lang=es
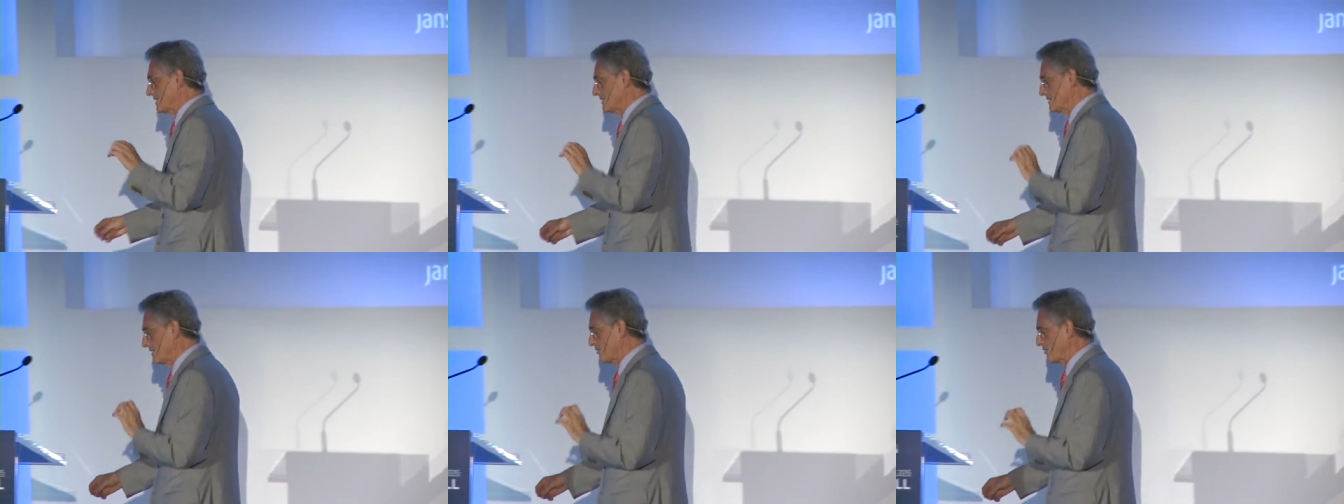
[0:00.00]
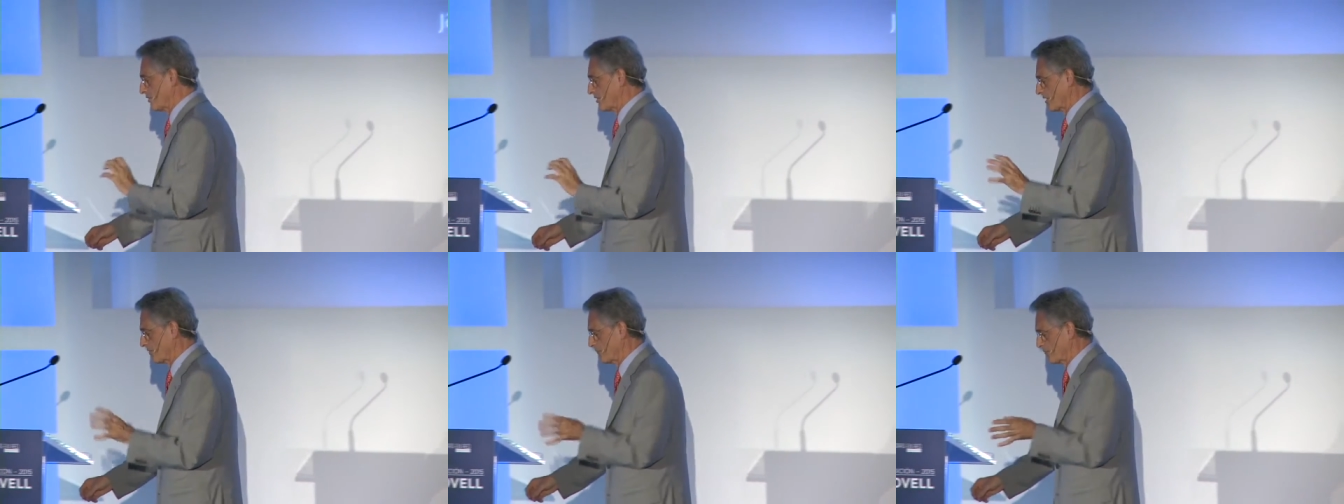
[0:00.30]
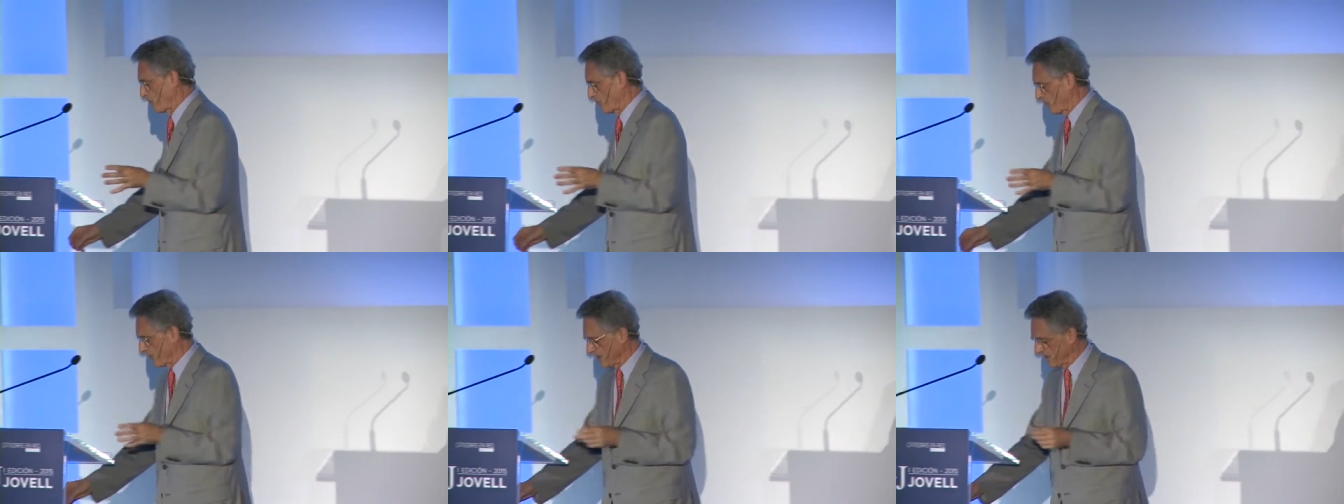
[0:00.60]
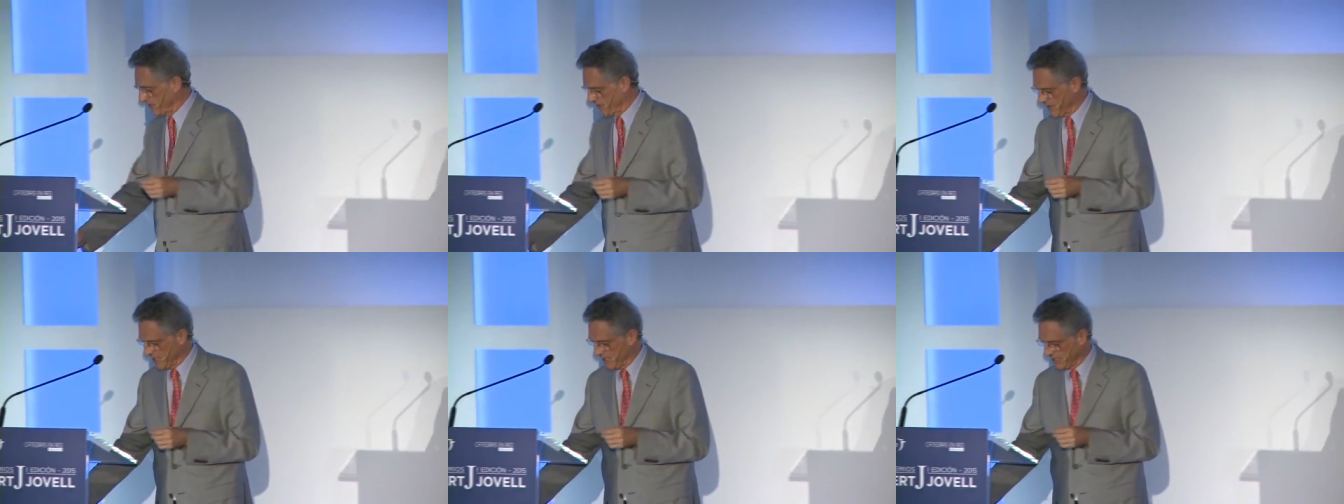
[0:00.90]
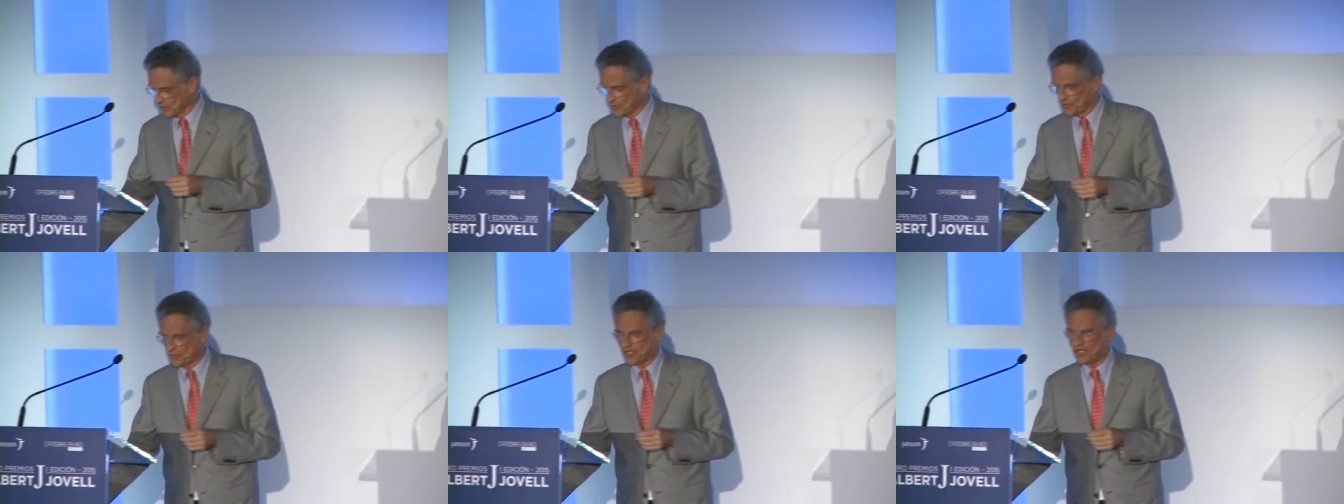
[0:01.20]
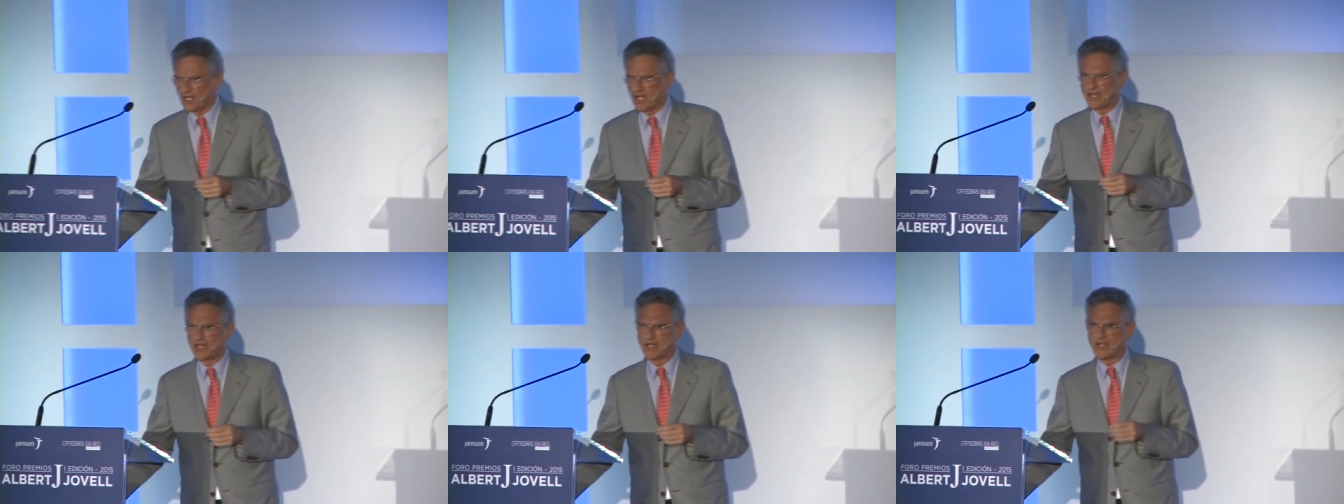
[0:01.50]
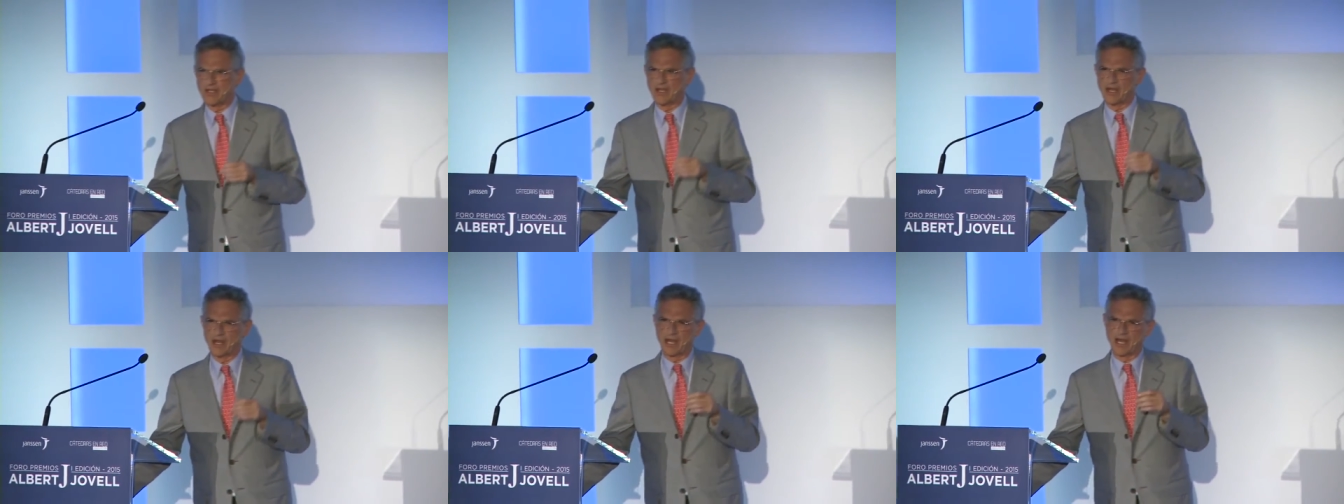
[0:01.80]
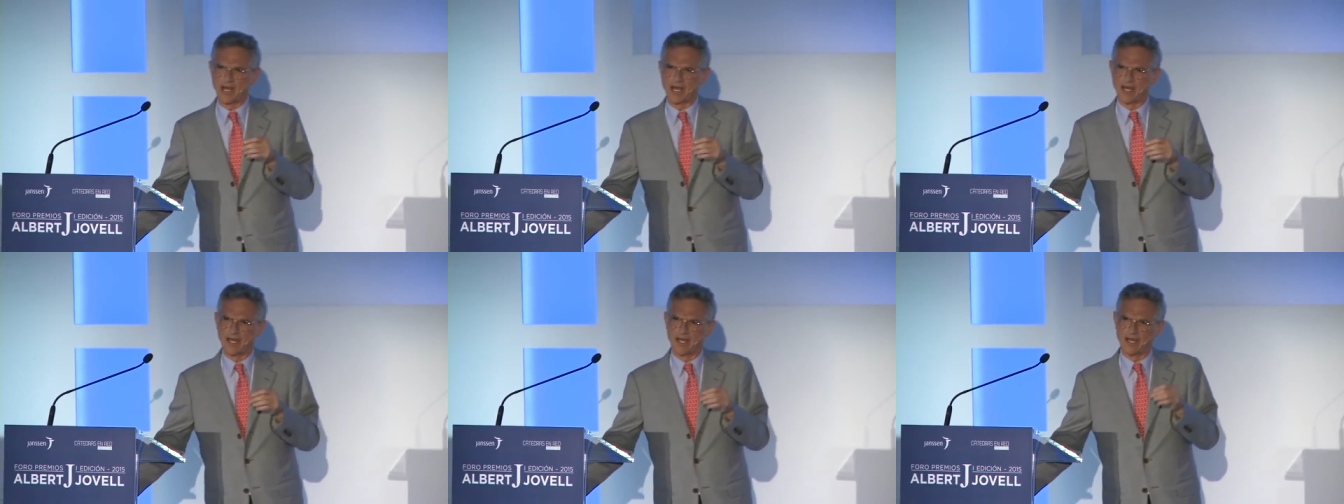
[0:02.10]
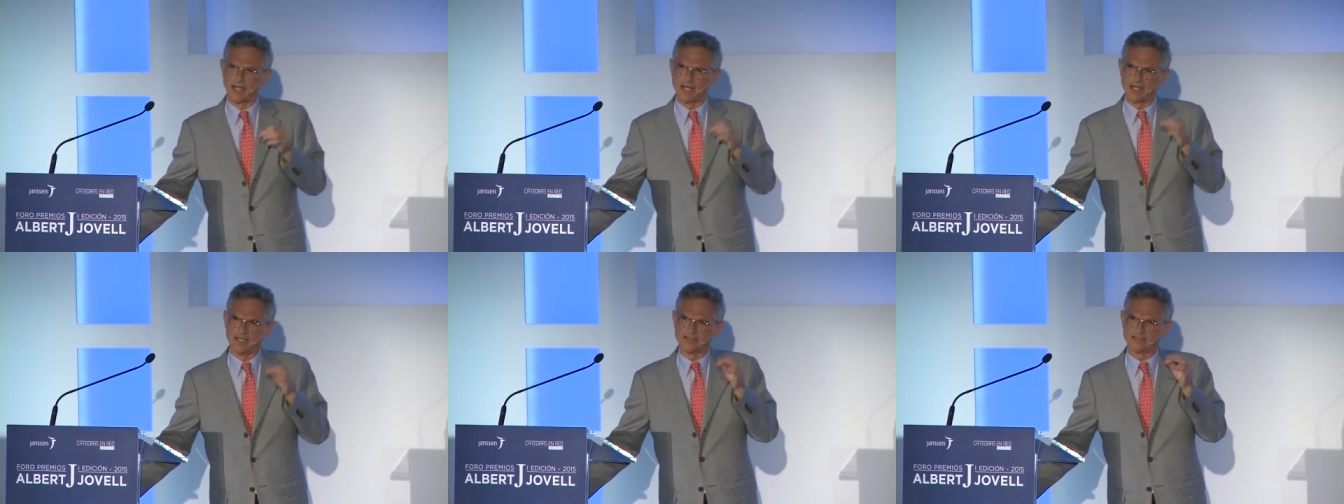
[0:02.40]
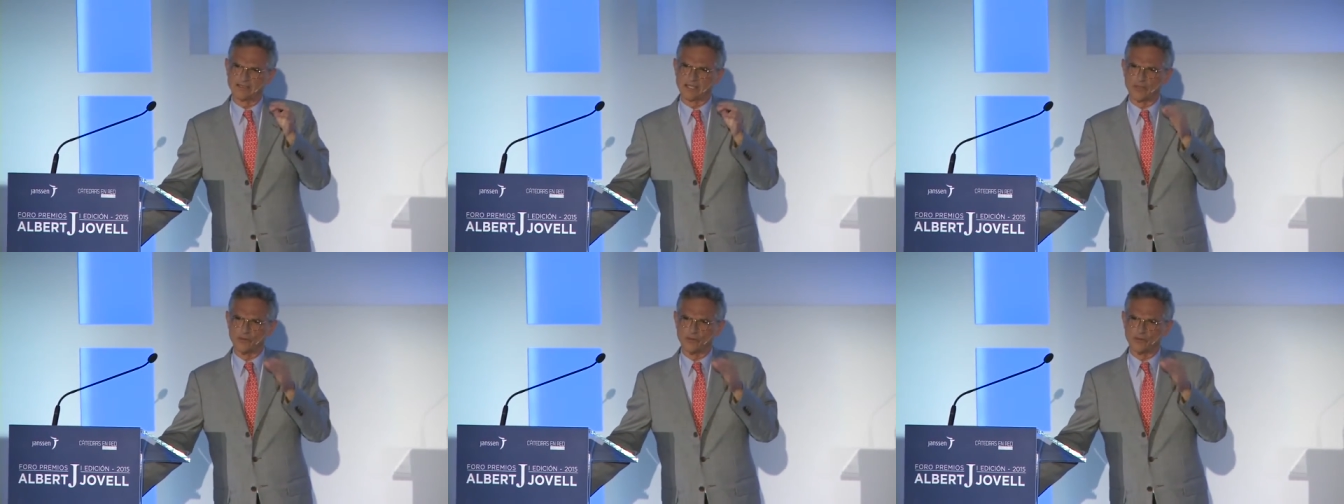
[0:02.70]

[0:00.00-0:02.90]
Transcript: el sentido de poder hacer algo, es